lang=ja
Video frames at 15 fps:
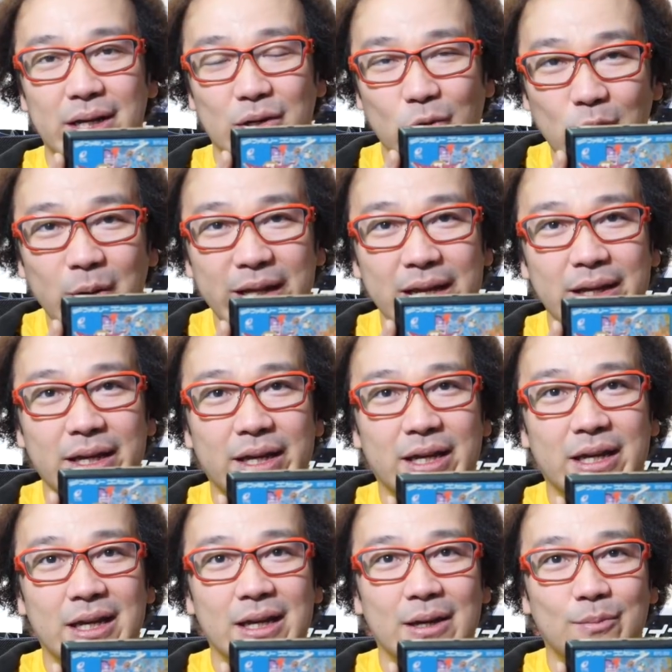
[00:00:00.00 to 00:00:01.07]
これはね、
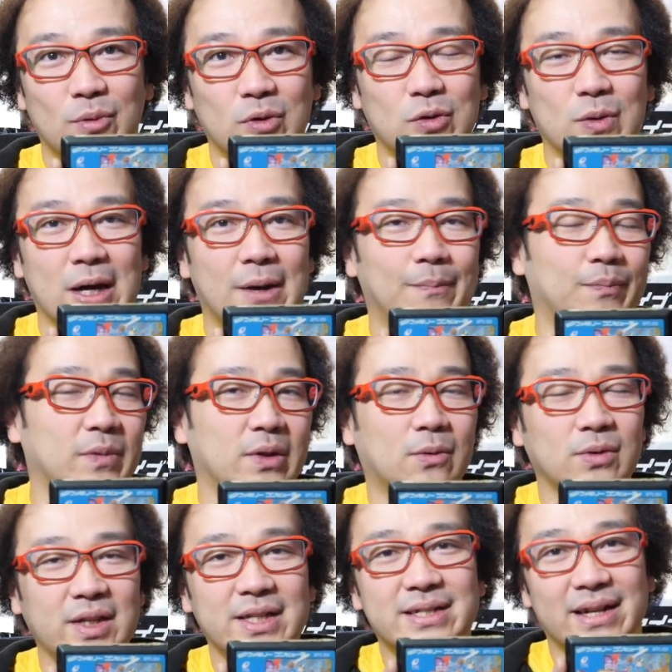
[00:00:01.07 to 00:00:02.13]
えー、僕は
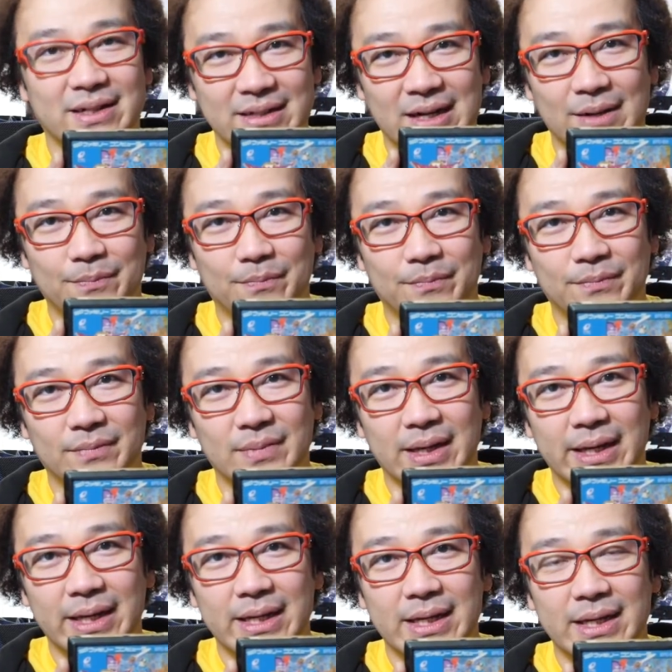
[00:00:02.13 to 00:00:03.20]
お兄さんが
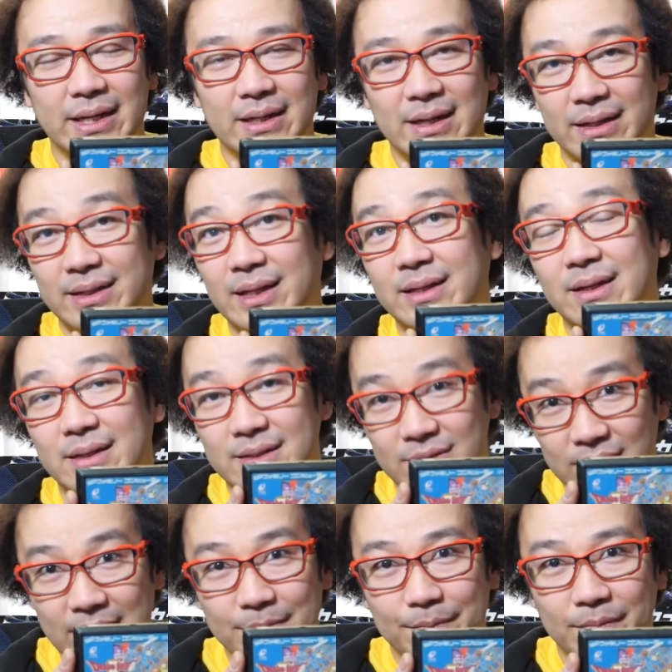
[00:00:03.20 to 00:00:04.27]
えー、買ってきたんです
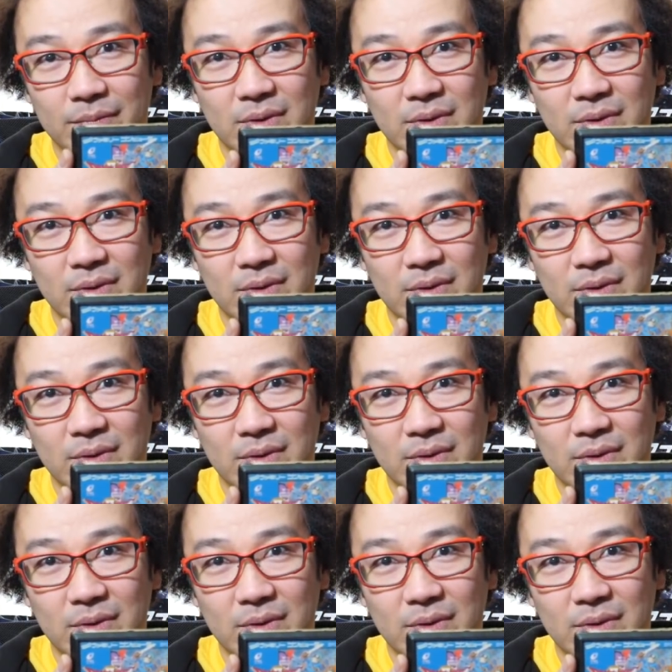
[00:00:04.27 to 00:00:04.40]
よね。